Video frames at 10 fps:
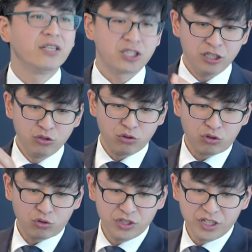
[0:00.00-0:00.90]
神所
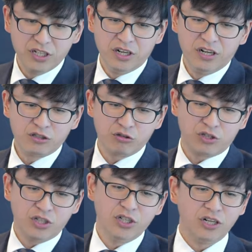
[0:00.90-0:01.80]
说的恶就
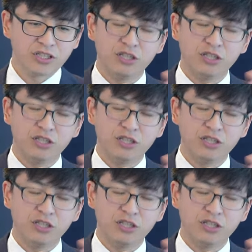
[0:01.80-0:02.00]
是恶，